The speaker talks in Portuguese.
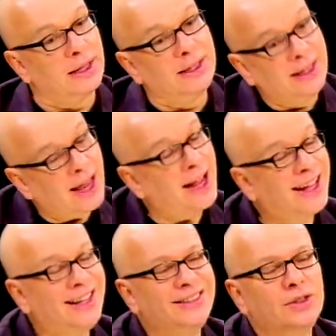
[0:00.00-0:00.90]
E
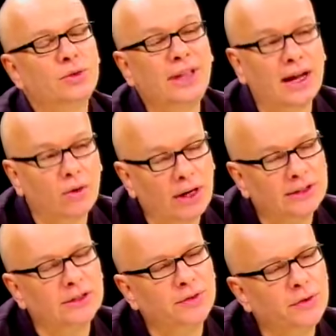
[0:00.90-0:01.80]
acredito que agora a
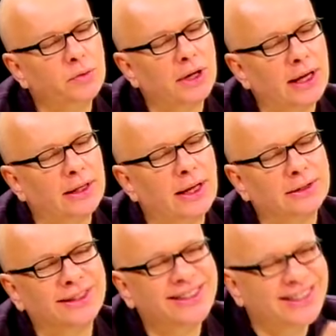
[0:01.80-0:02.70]
gente vive uma
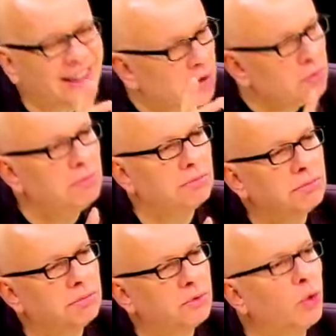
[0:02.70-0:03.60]
realidade tão
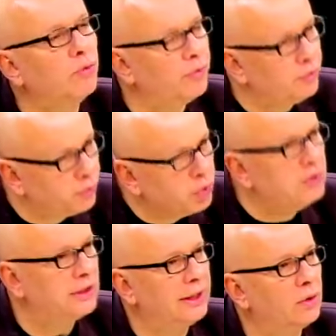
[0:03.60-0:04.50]

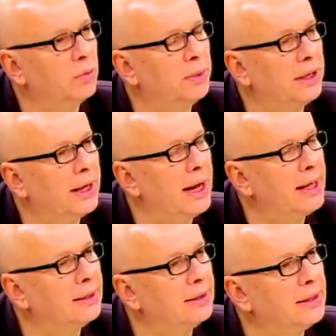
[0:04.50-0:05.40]
confusa e
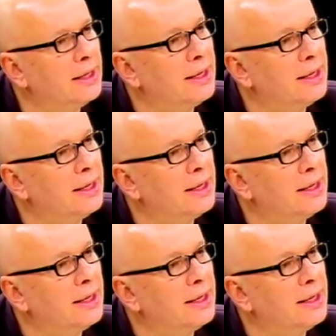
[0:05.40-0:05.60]
complicada